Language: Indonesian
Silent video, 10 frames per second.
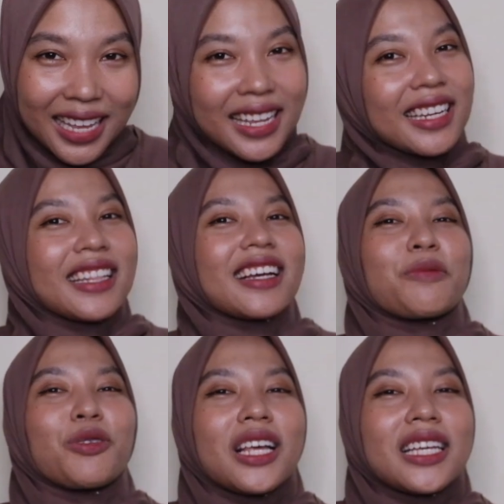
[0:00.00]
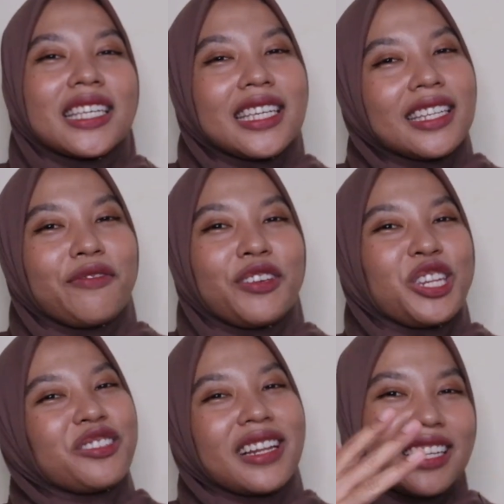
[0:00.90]
dan kita ketemu lagi di
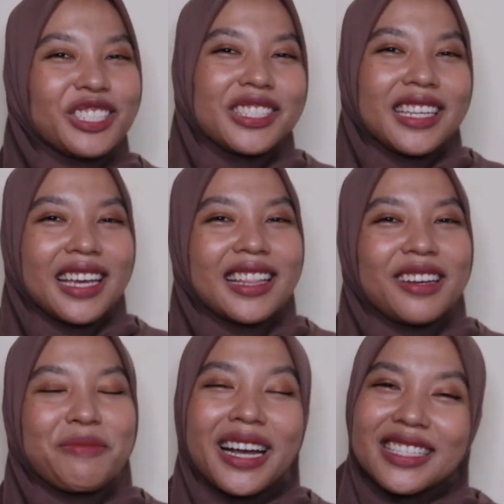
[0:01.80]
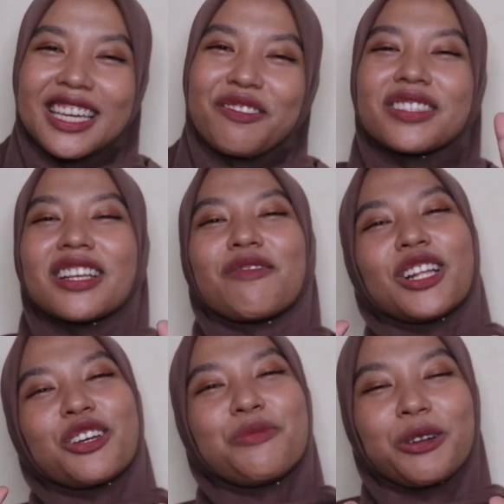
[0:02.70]
video selanjutnya. Terima kasih.
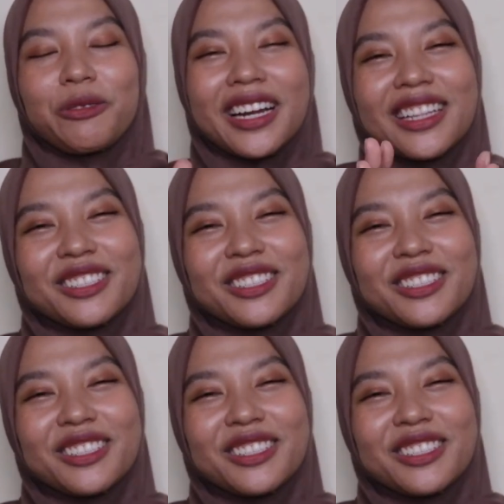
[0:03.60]
Wassalamualaikum warahmatullahi wabarakatuh.